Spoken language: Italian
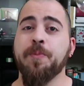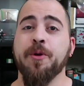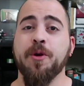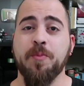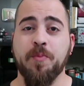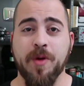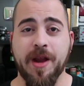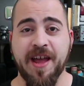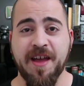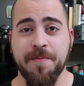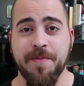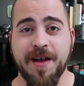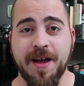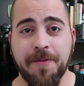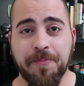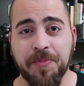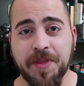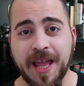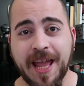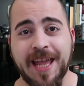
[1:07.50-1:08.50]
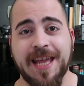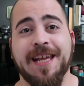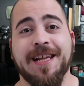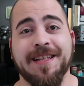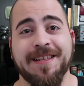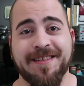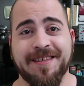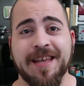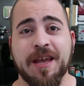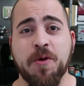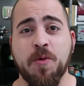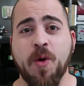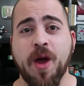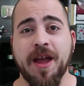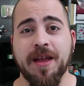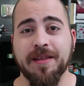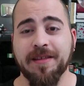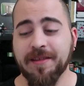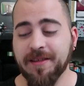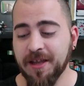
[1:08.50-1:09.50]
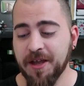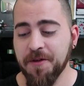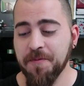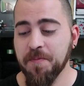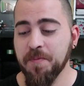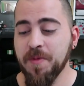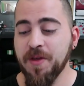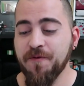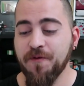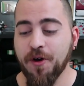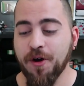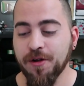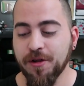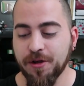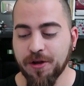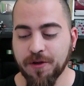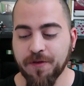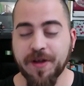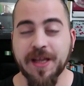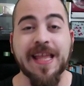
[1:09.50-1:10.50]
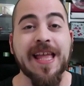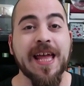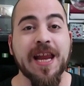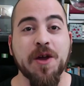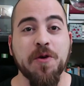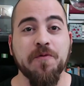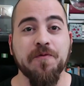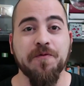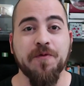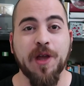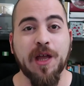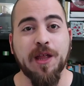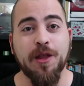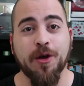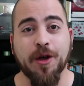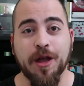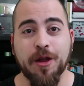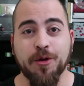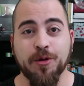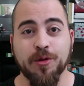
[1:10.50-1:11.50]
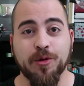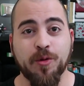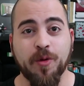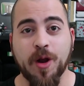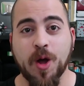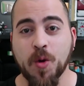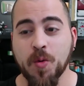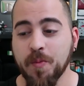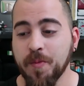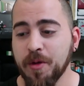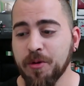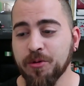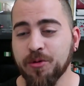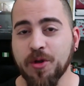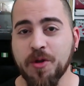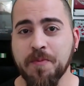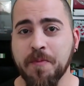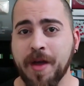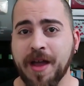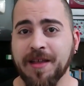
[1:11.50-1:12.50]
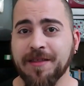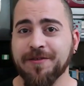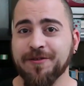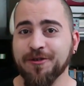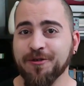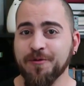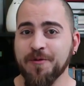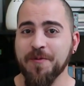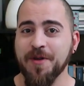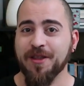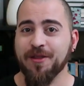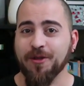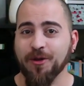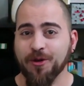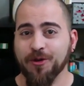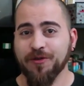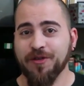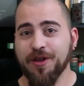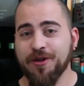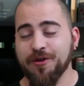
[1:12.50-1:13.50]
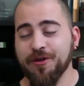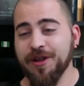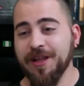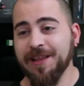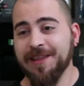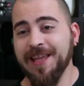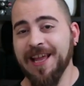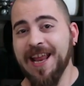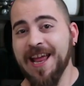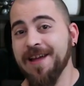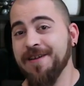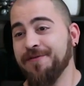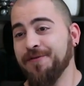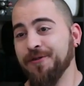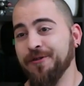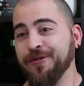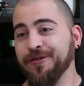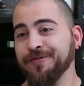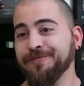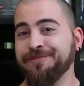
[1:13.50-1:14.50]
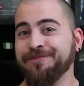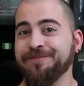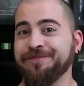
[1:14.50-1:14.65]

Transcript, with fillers: problema è il seguente, mi voglio vedere un video che non dura un minuto e mezzo, mi metto così con il telefono,